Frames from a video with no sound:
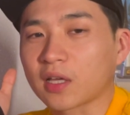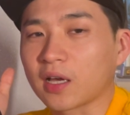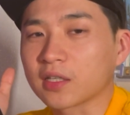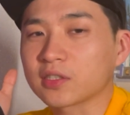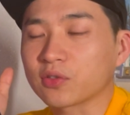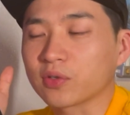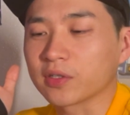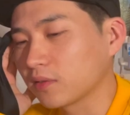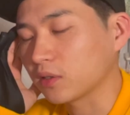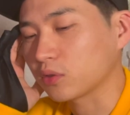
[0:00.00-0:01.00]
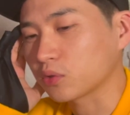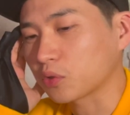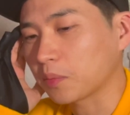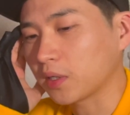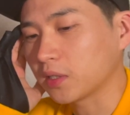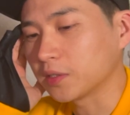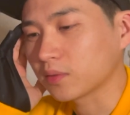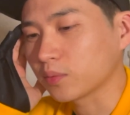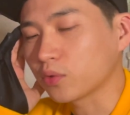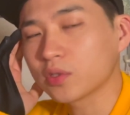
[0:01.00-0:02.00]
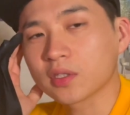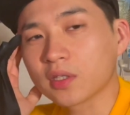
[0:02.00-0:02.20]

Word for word: 다 아실 거예요 그래서 정말 연재는